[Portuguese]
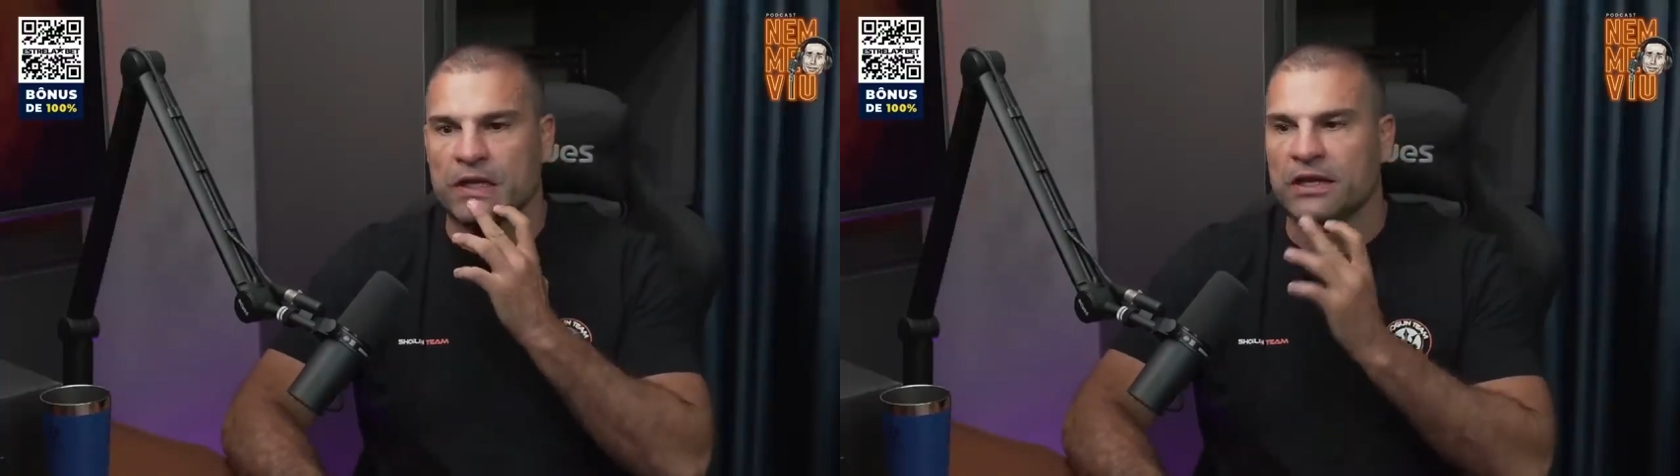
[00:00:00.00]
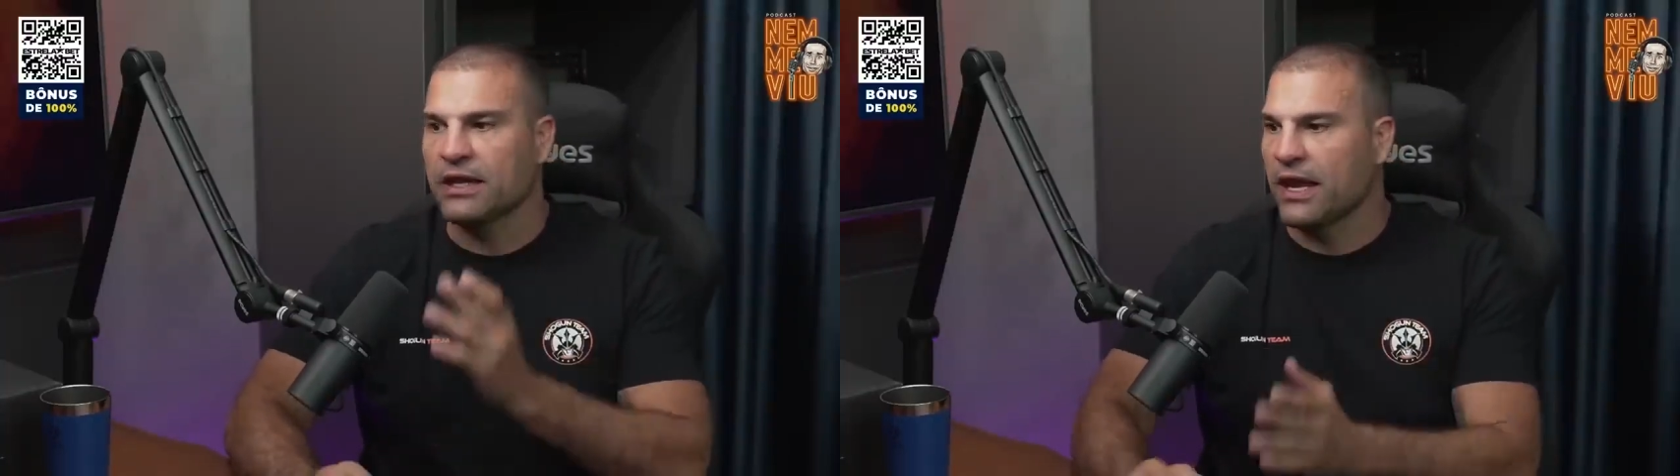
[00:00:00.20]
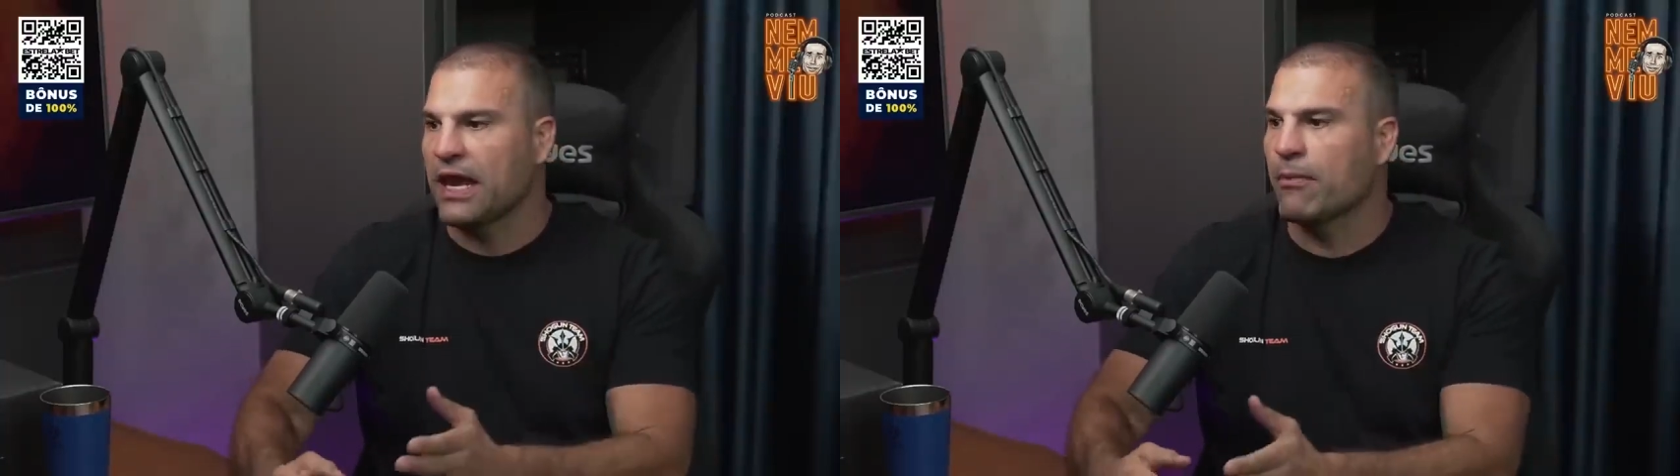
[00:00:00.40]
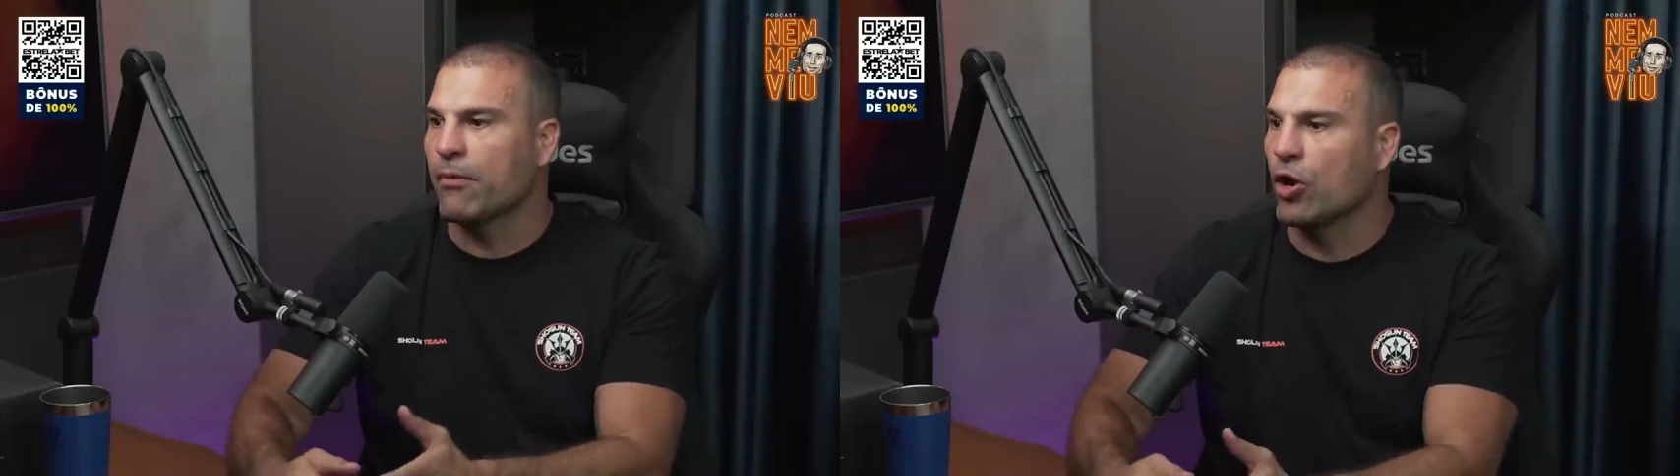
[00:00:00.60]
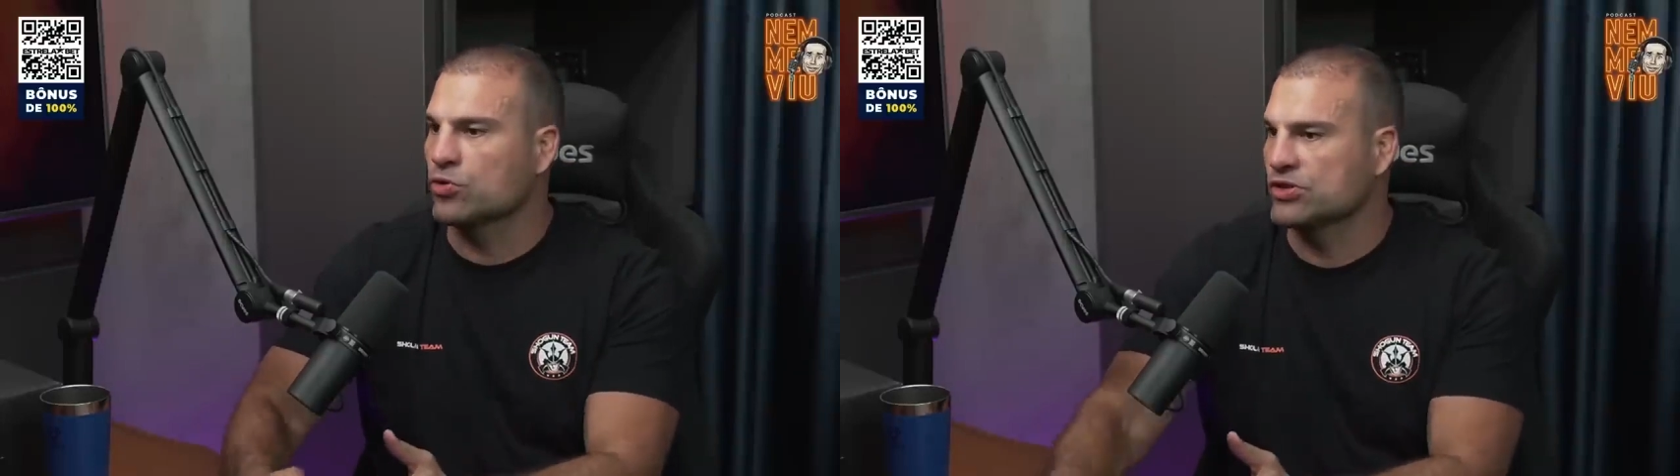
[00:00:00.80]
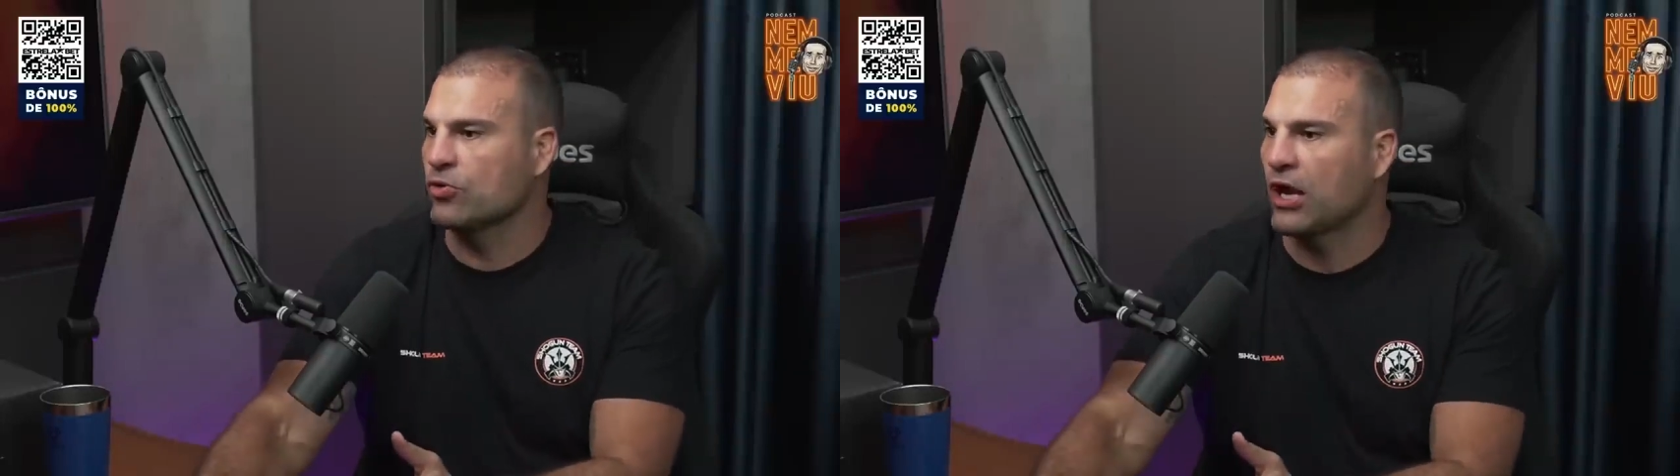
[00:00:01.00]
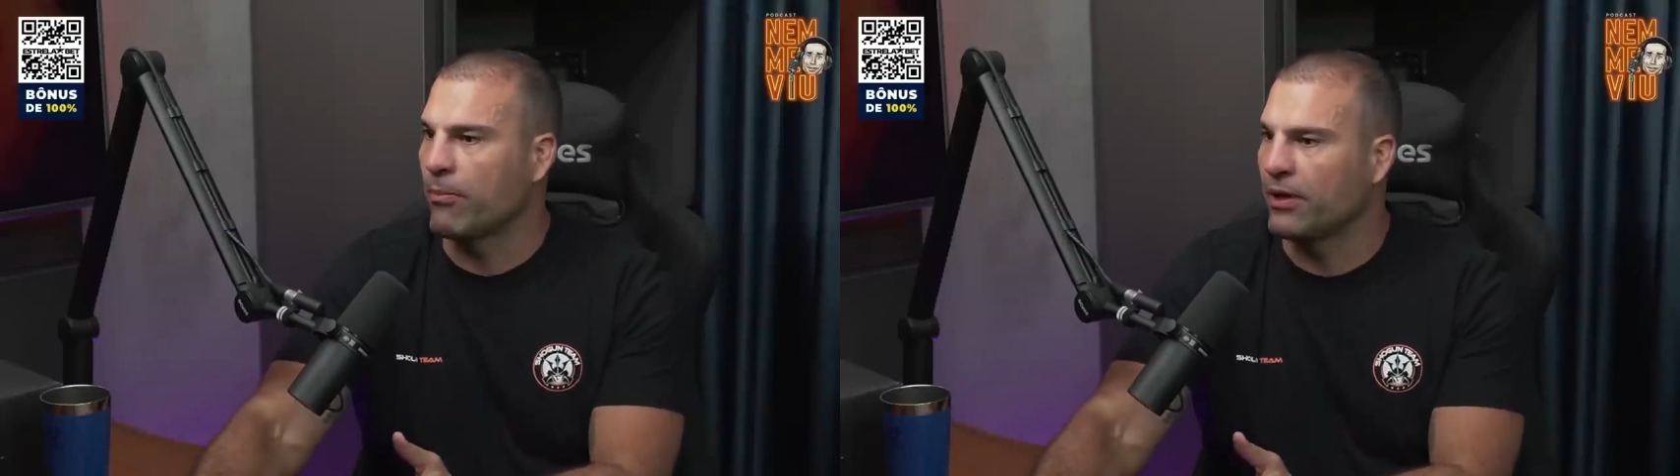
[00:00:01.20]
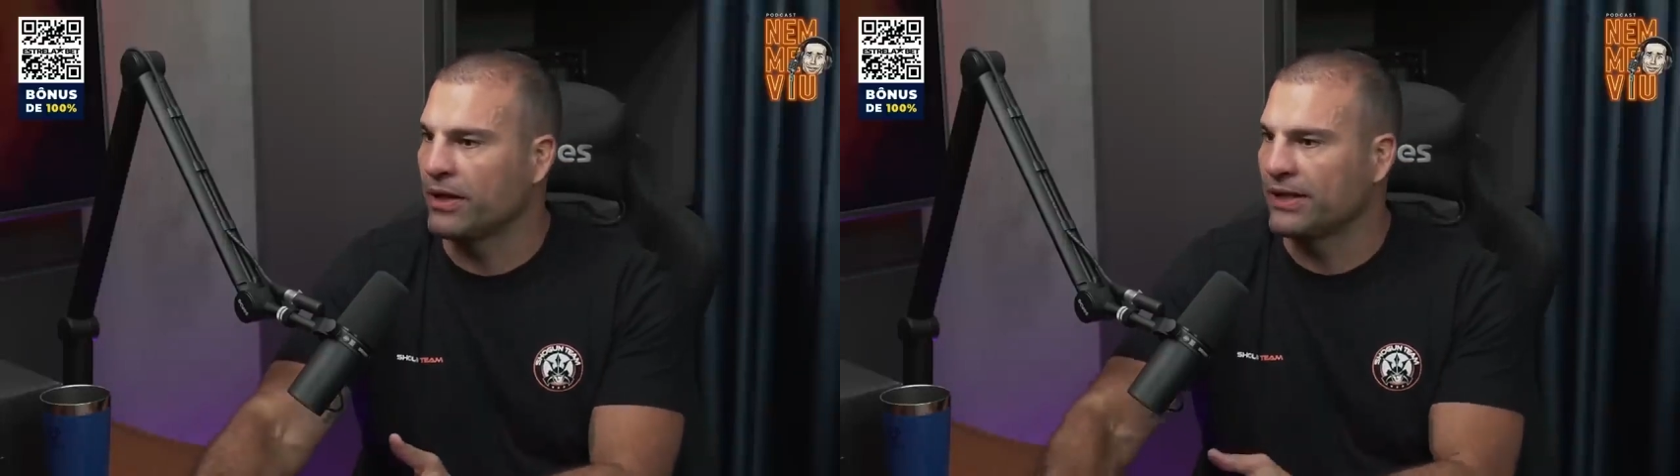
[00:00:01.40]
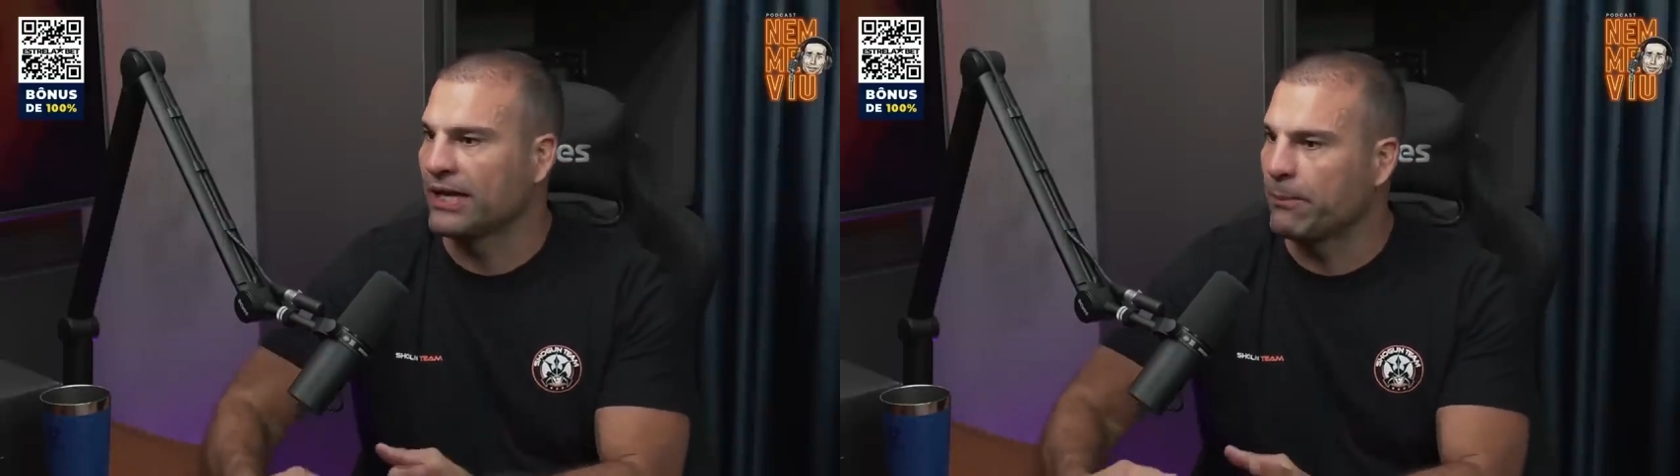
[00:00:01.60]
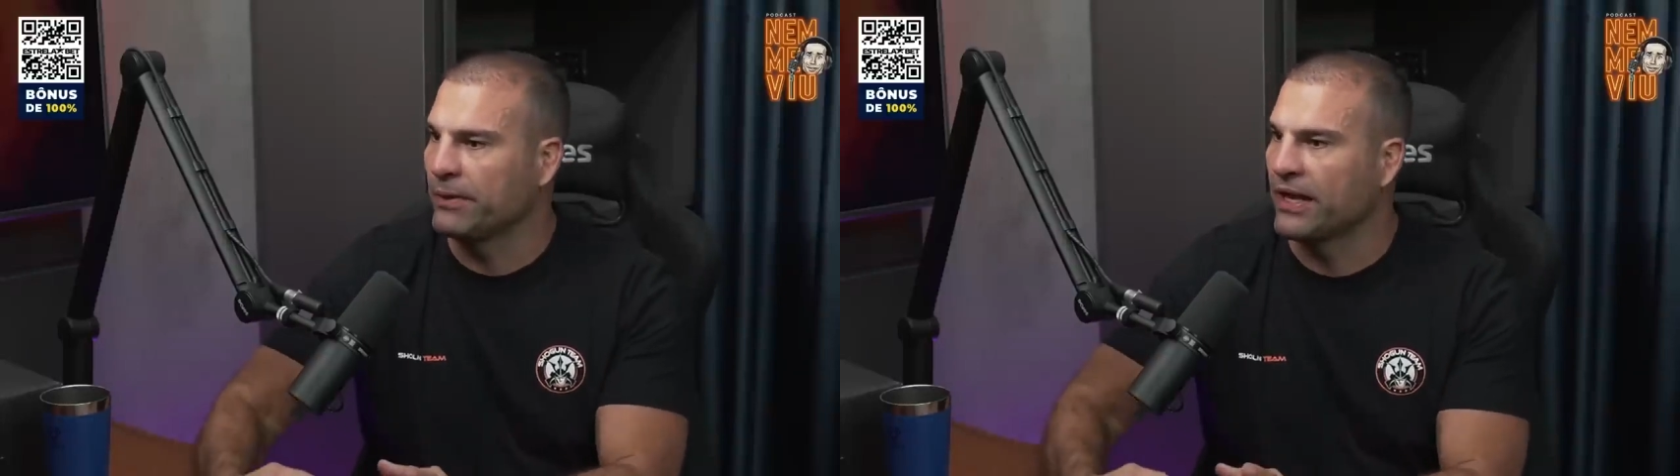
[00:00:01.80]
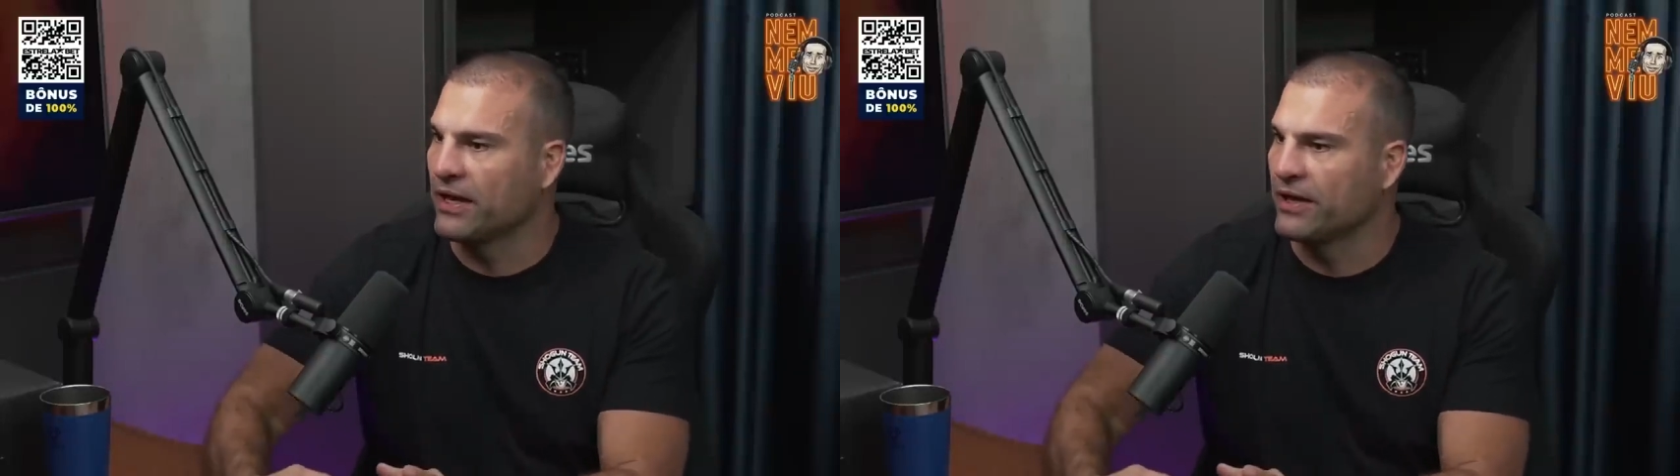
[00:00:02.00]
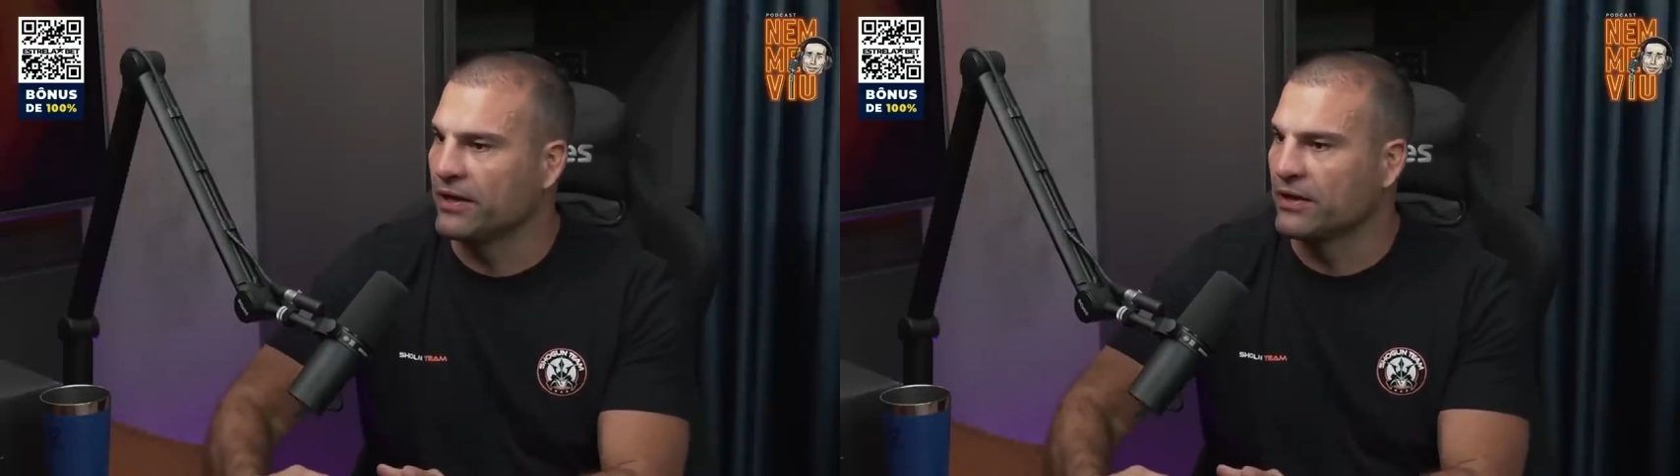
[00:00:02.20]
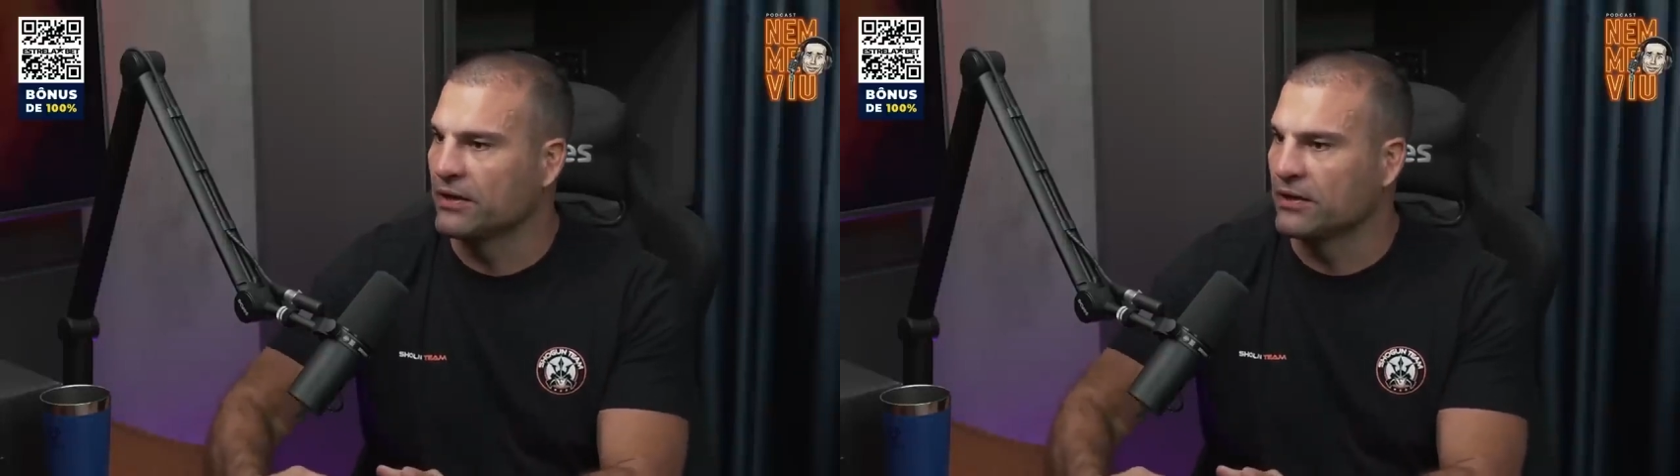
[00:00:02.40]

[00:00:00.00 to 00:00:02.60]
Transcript: ninguém é maior que o Sakuraba ali, da equipe dele ali.